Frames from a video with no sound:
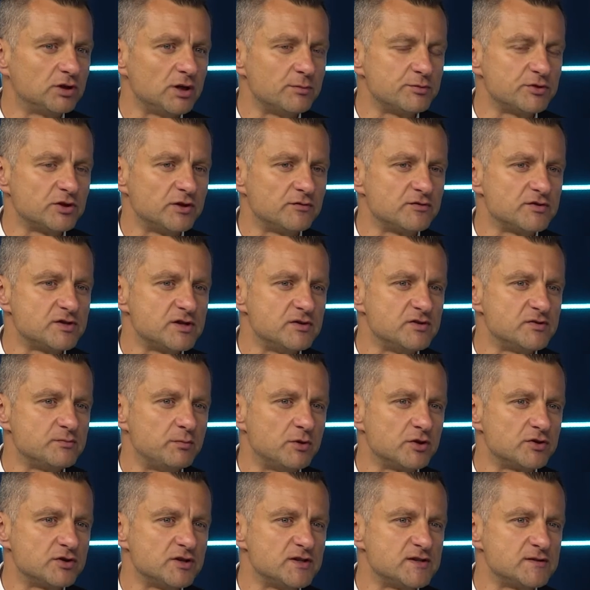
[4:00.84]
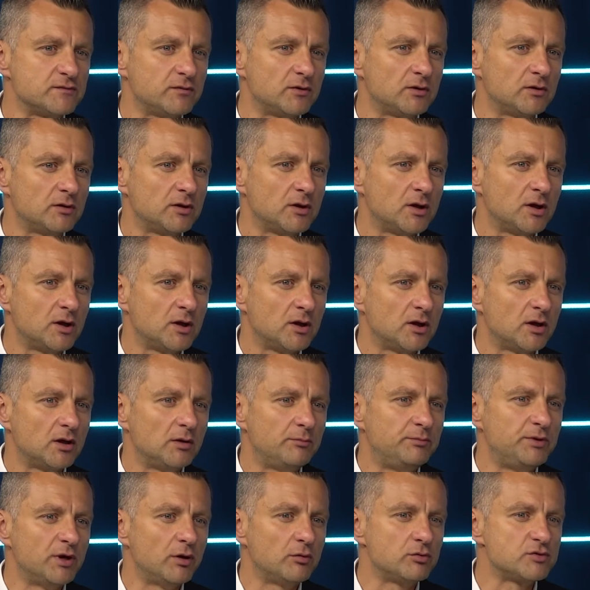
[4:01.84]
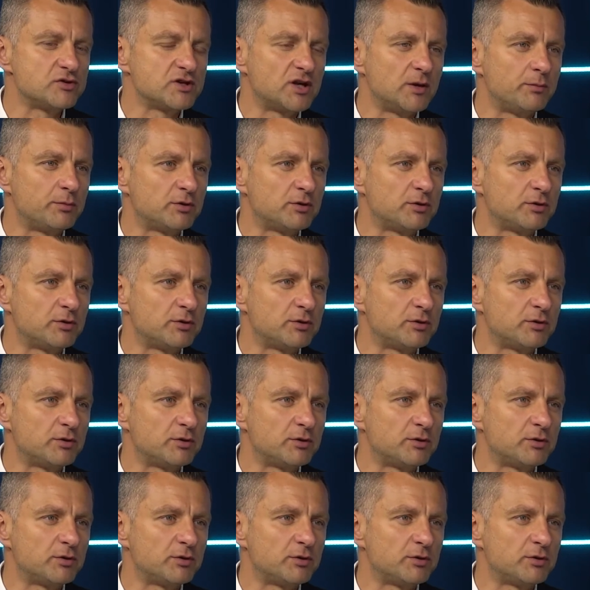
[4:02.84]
przede wszystkim społeczeństwo białoruskie